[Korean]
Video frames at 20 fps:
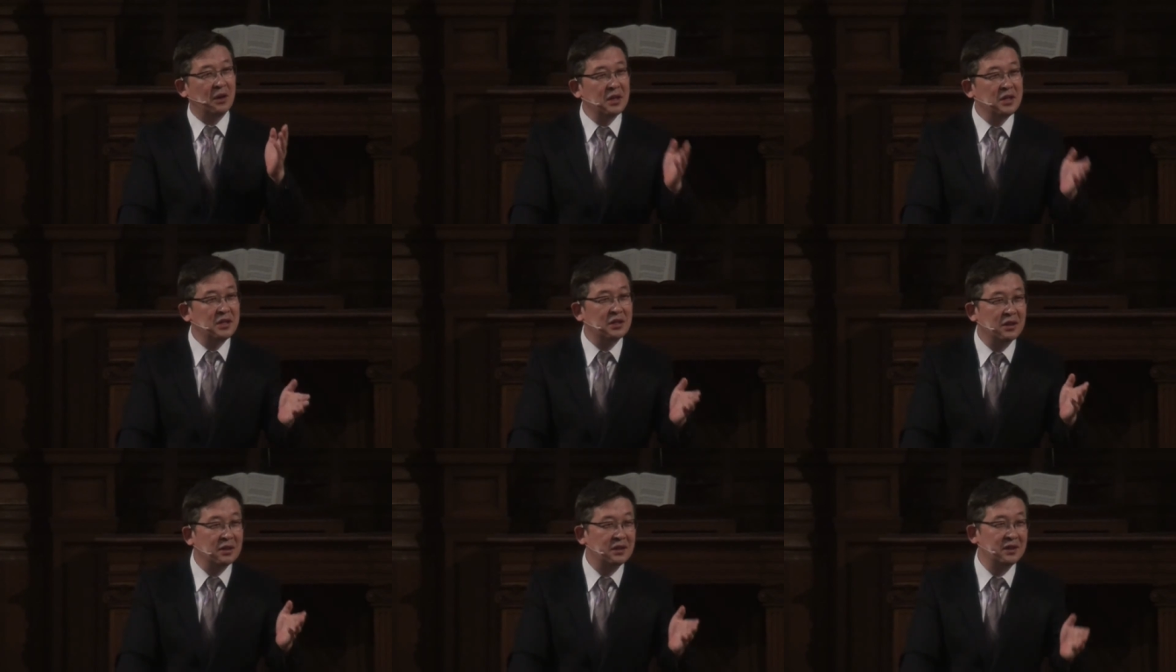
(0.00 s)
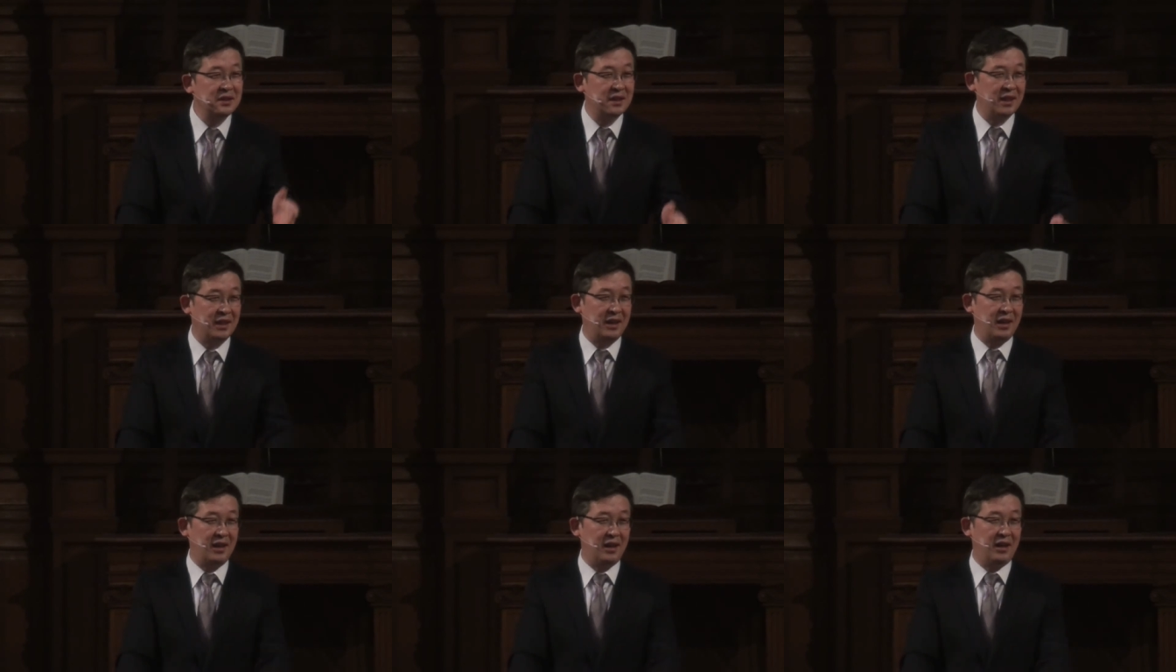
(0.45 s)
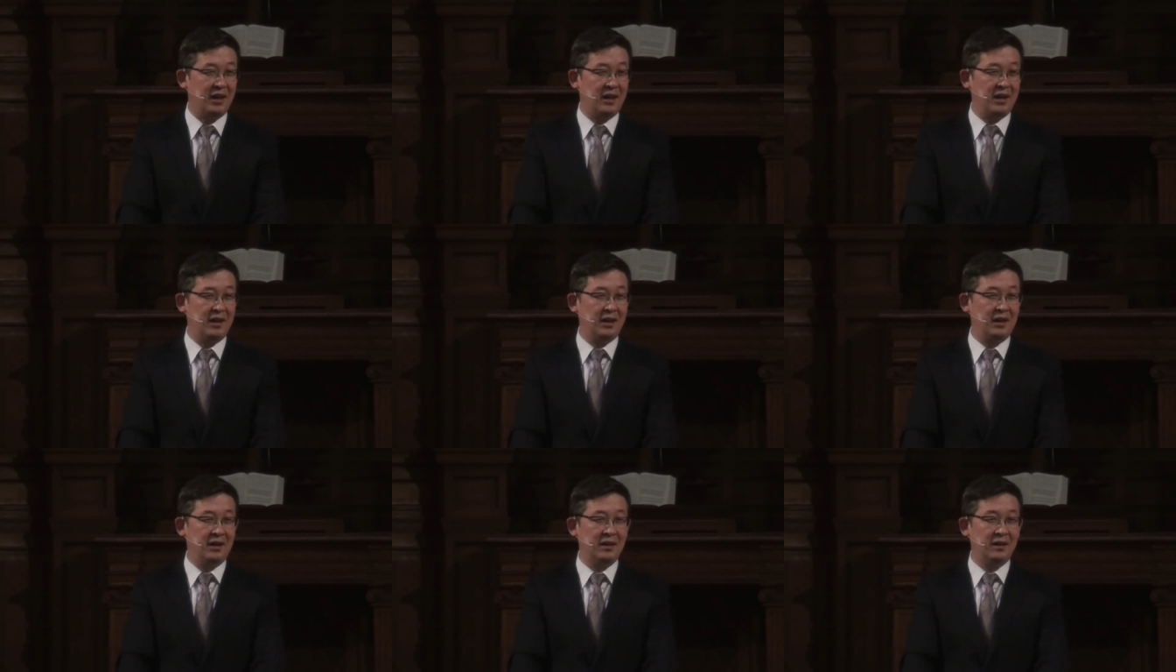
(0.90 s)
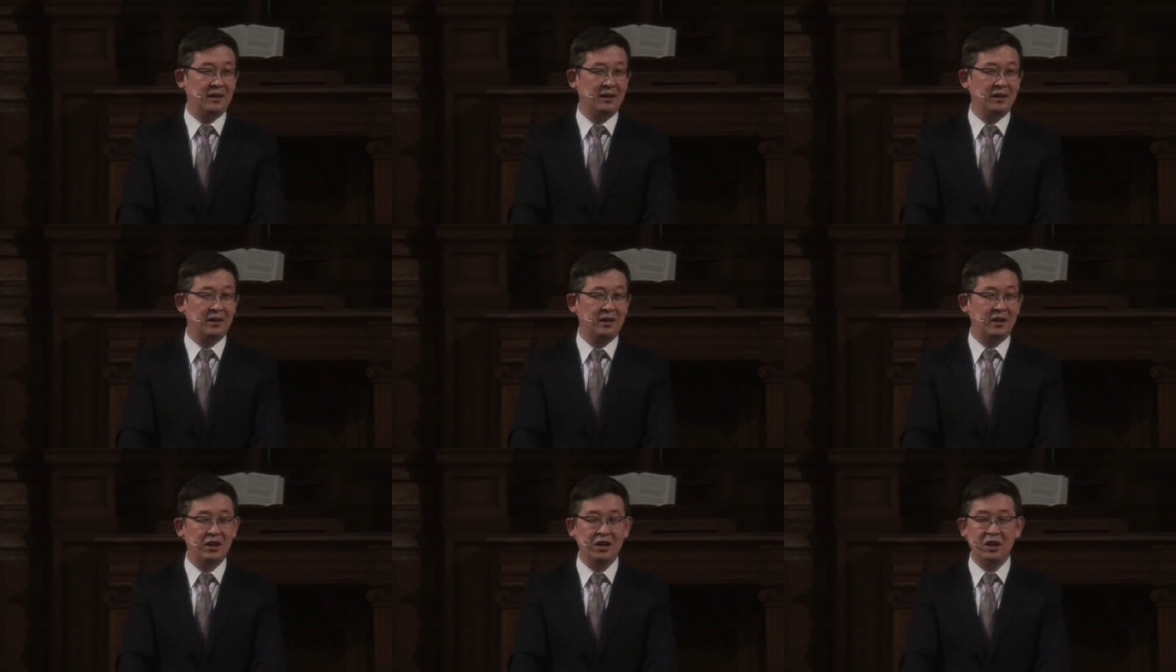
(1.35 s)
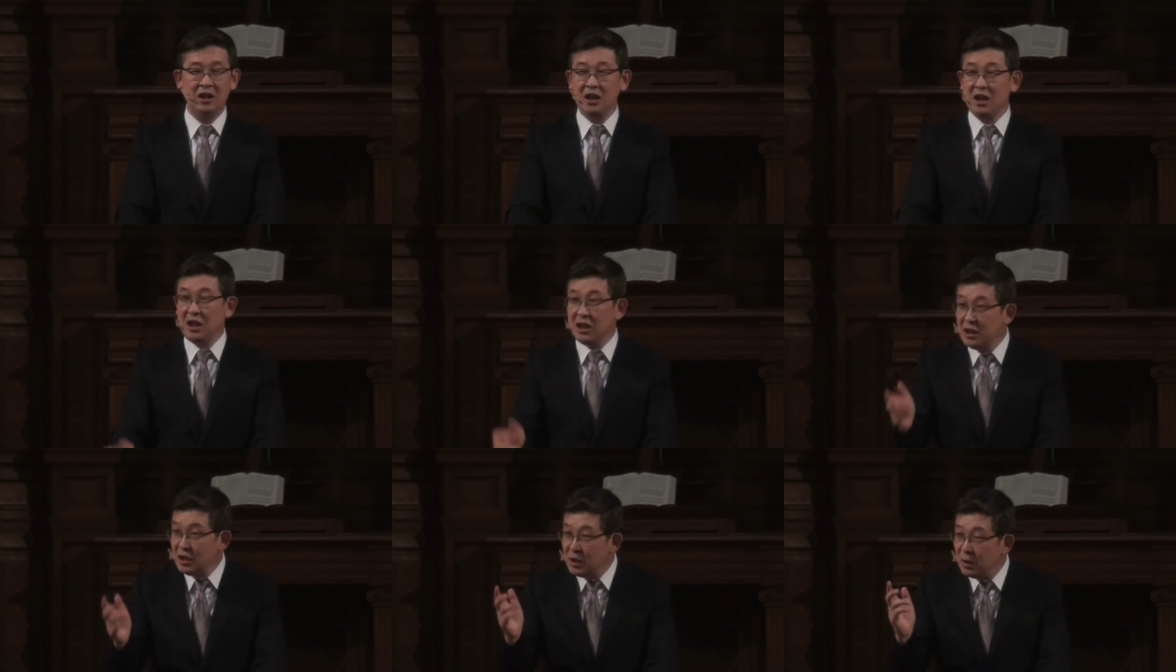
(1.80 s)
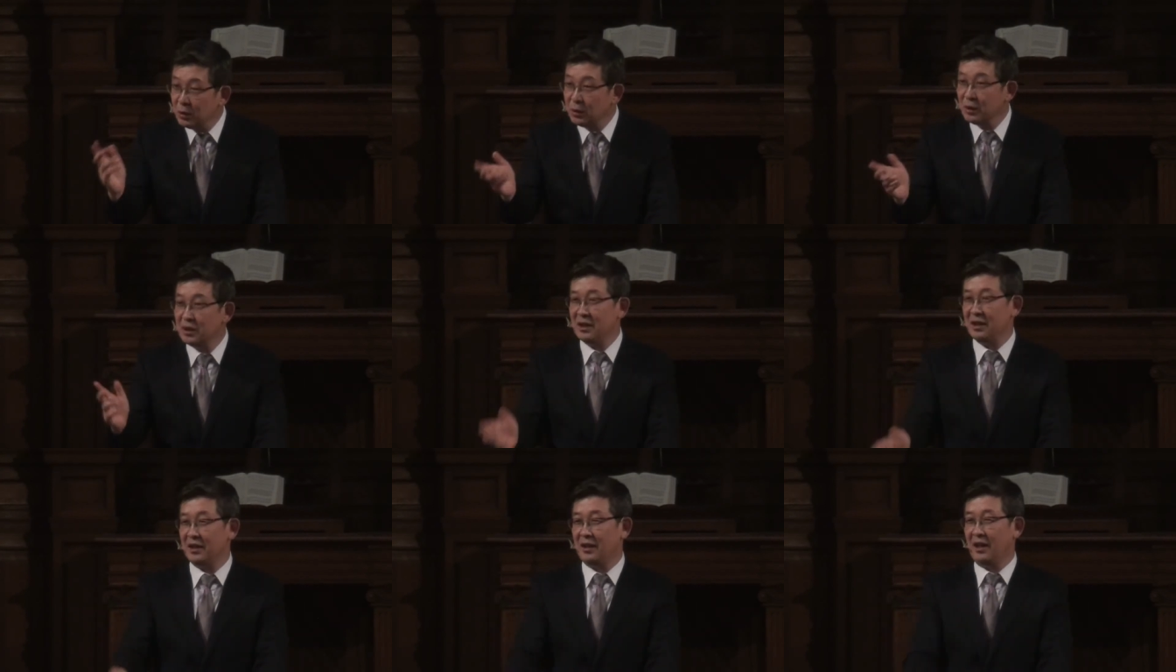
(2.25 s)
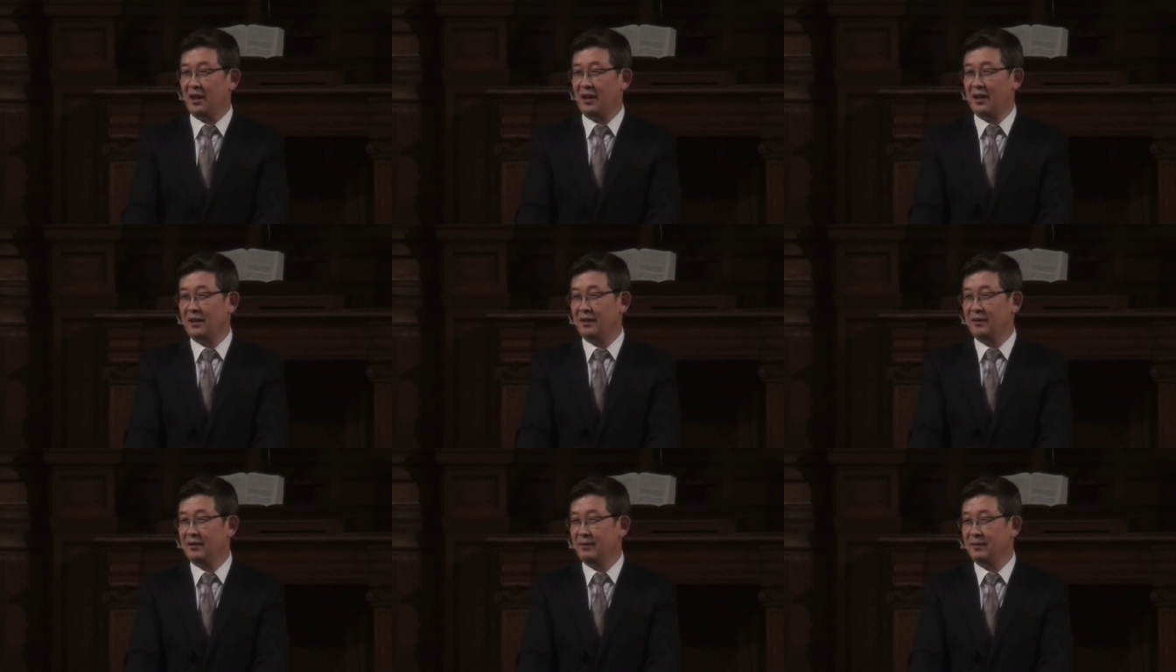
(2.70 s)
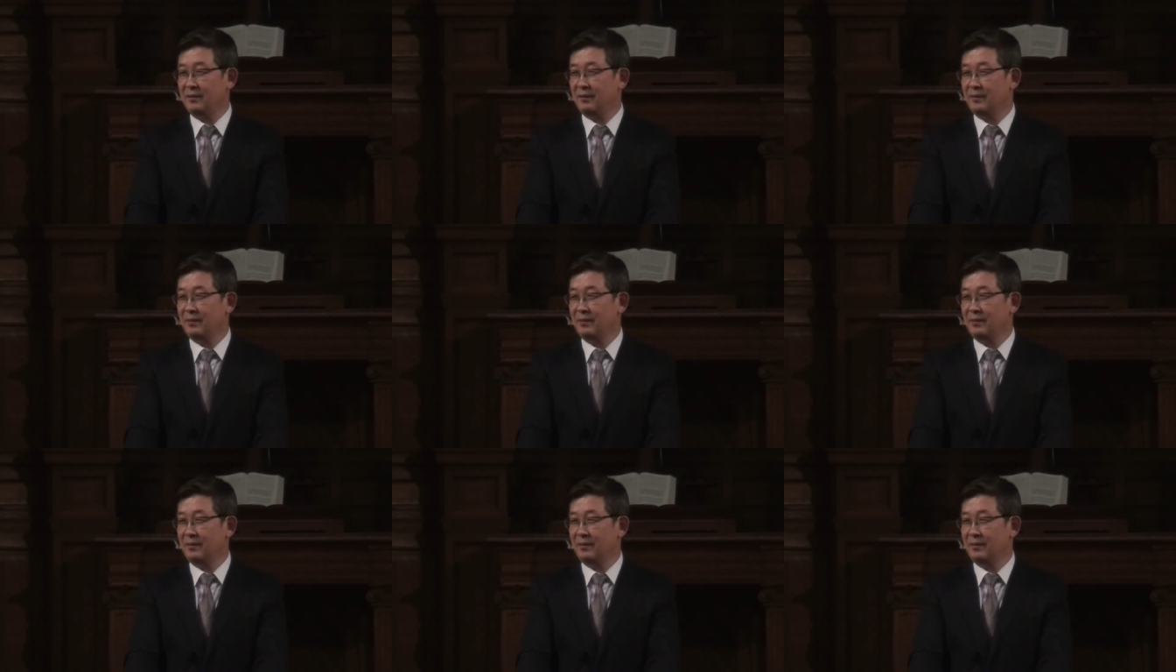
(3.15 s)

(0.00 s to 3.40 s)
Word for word: 어리석은 자다. 이디오들이다.